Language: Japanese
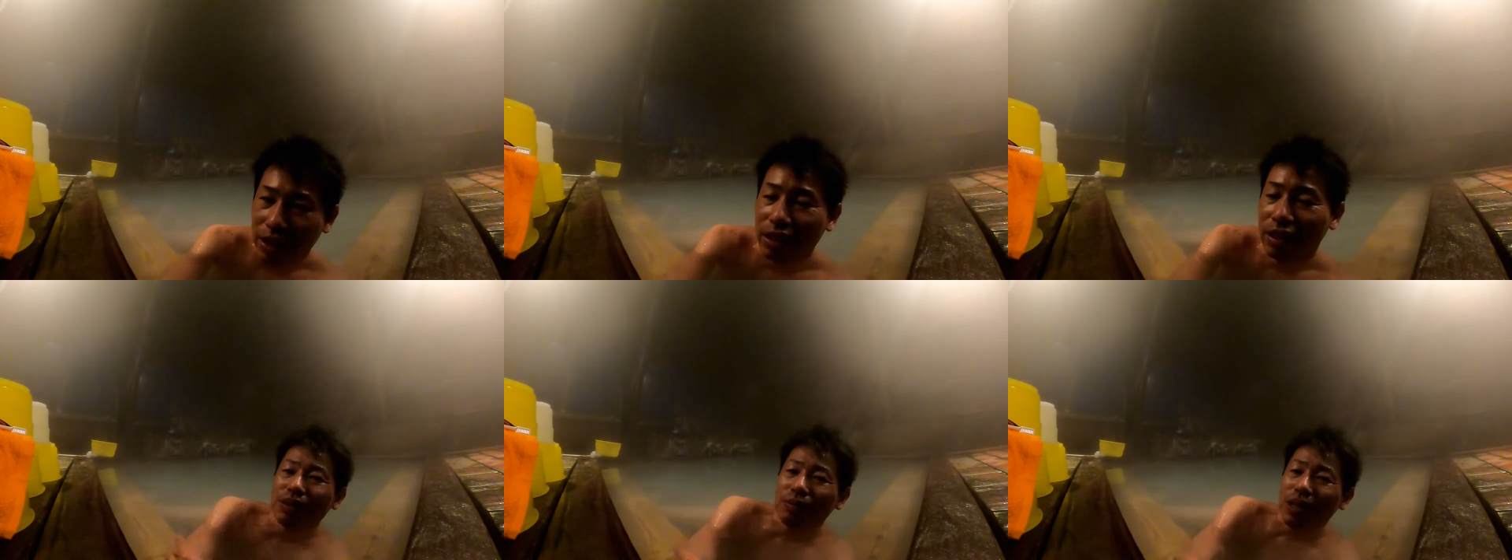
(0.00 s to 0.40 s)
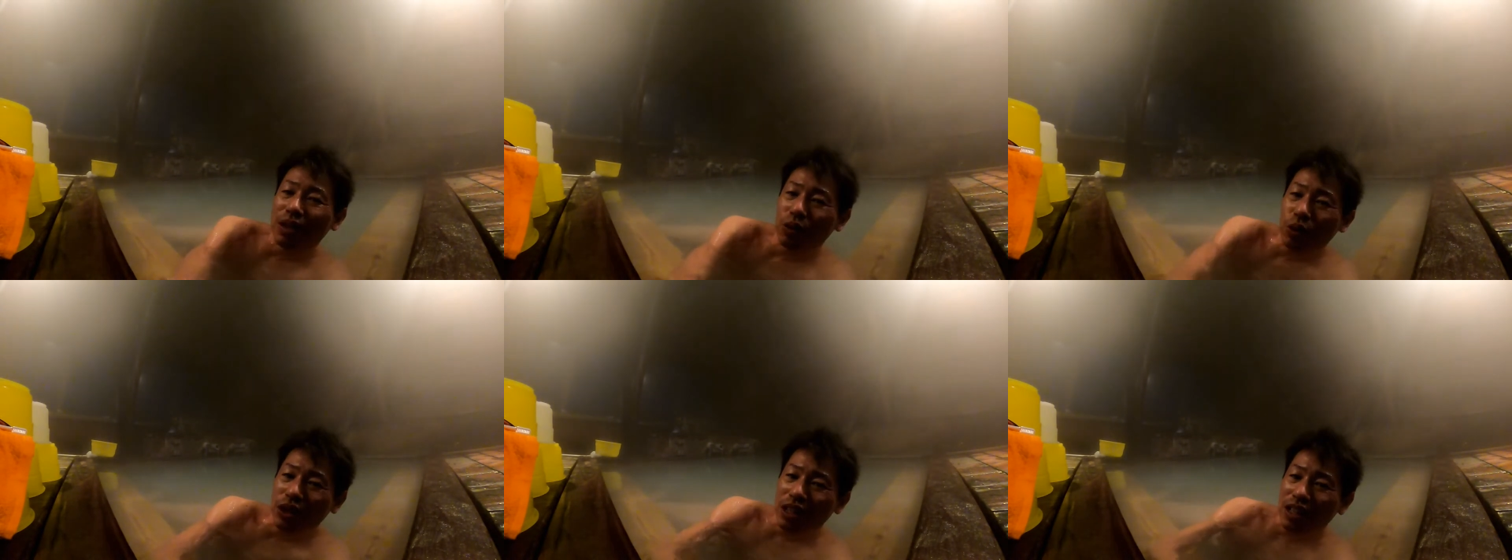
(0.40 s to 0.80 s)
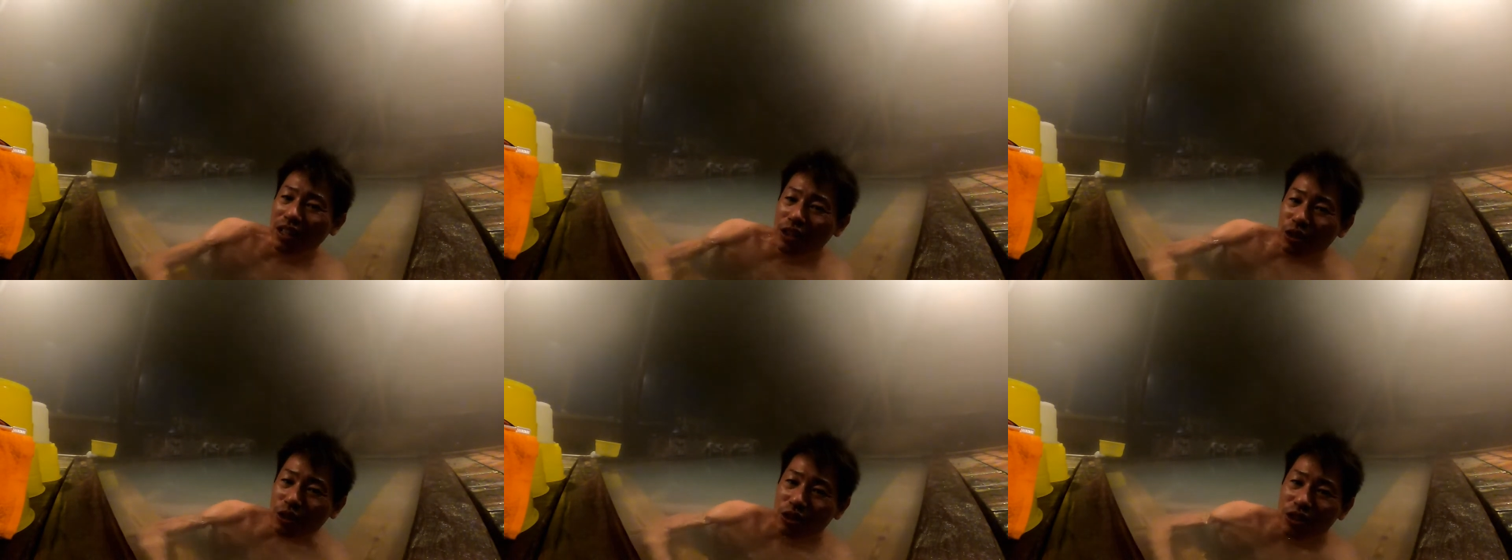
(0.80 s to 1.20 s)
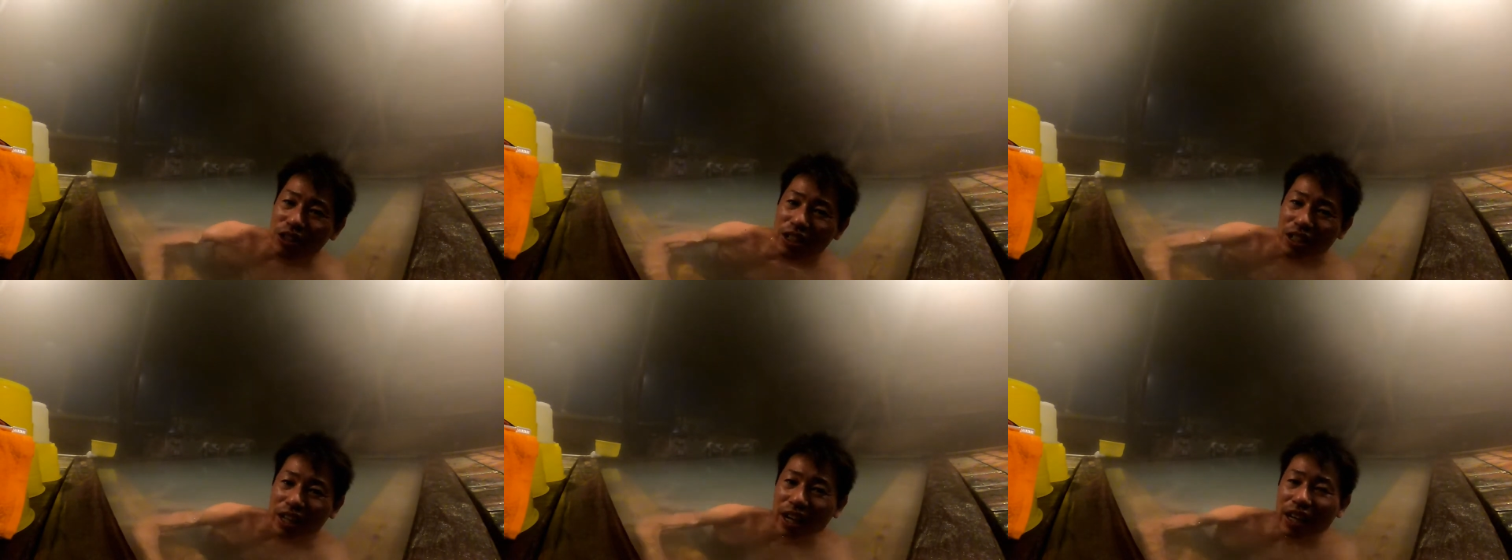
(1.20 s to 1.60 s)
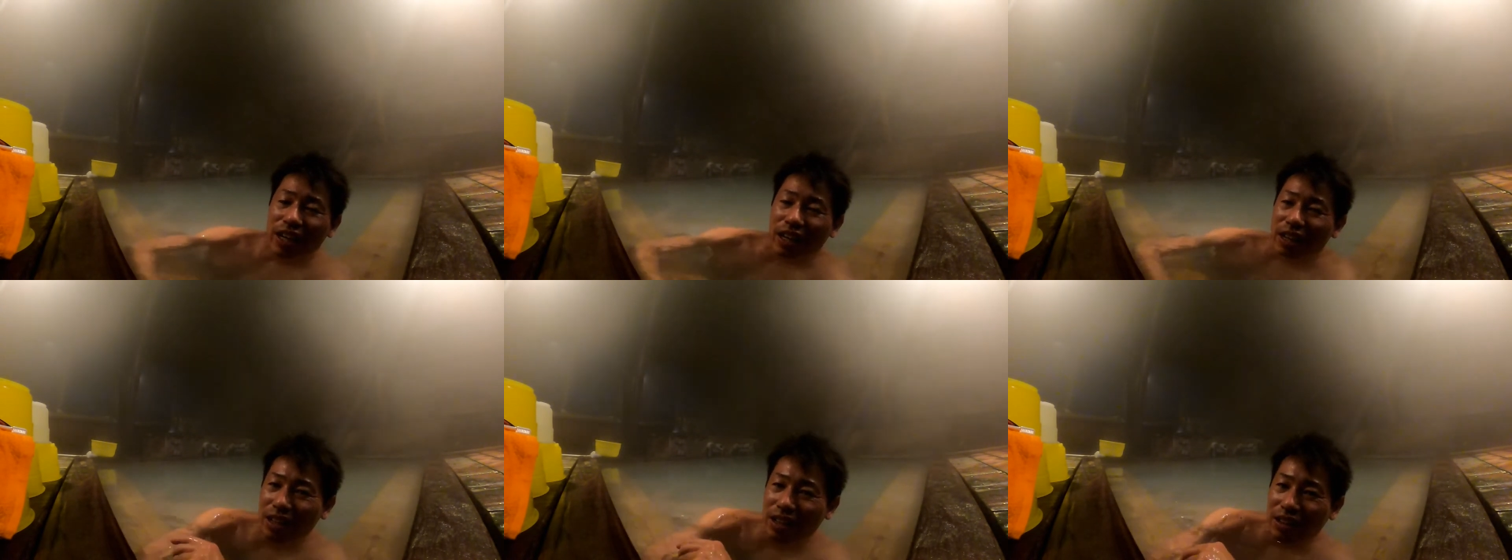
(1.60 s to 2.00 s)
い、ではこれからゆっくりね、
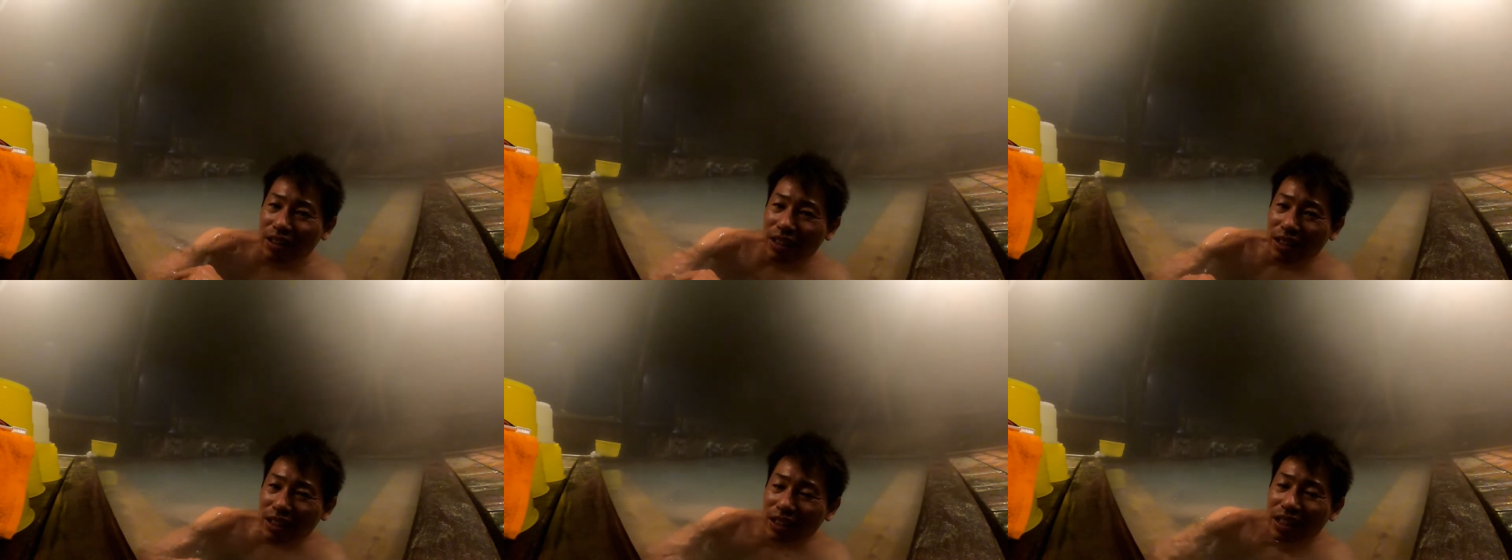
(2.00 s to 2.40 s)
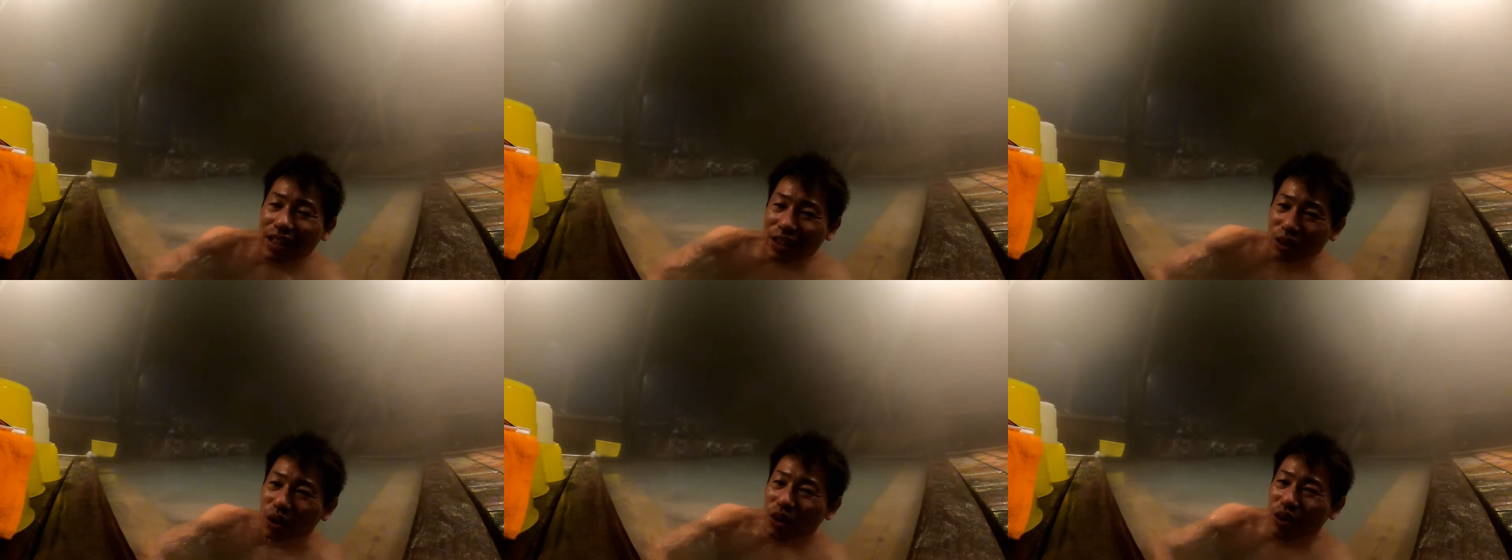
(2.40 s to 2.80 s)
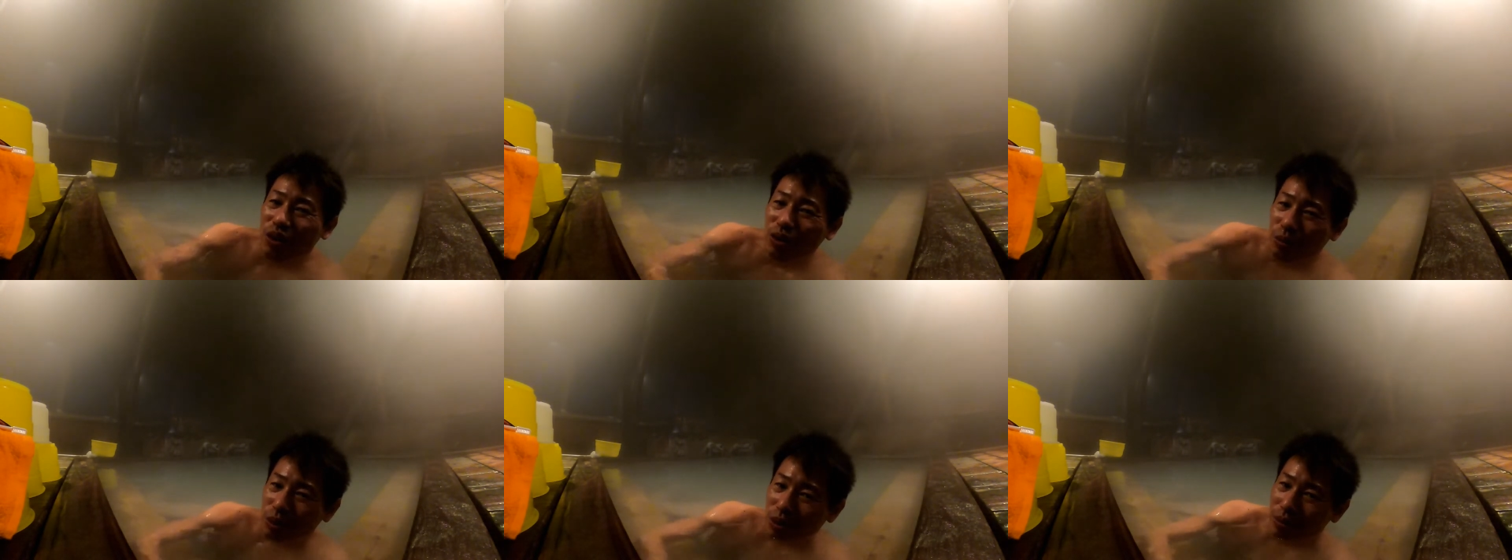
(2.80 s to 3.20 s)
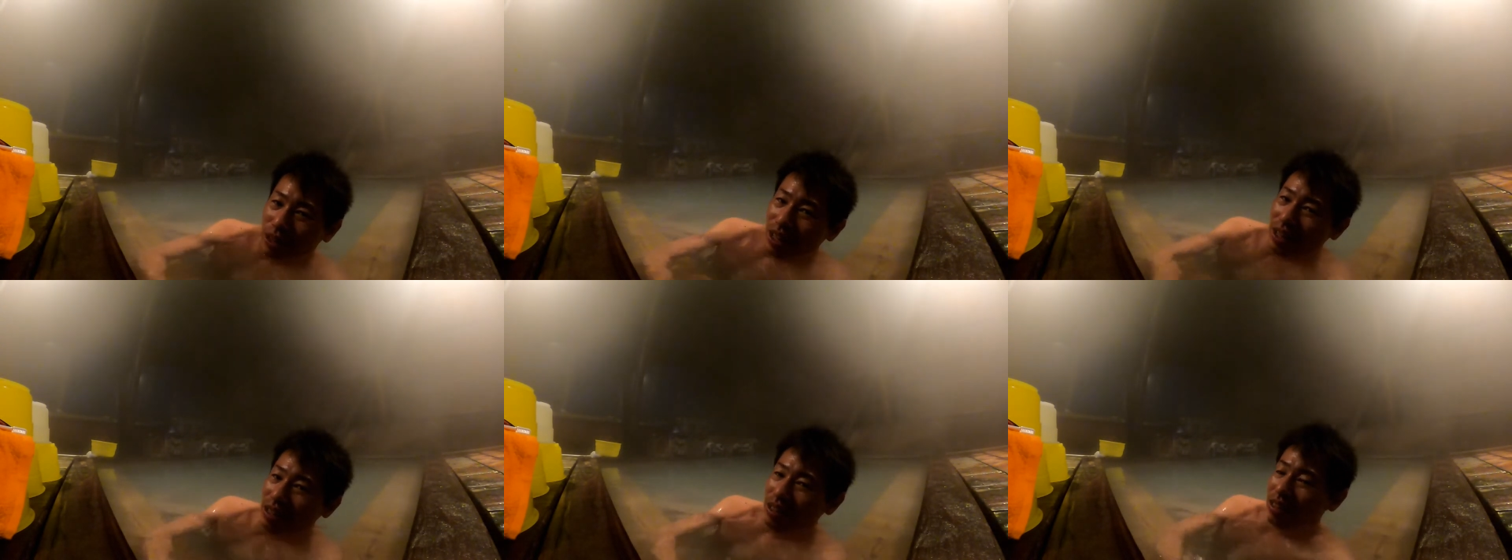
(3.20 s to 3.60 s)
使っていきたいなと思いま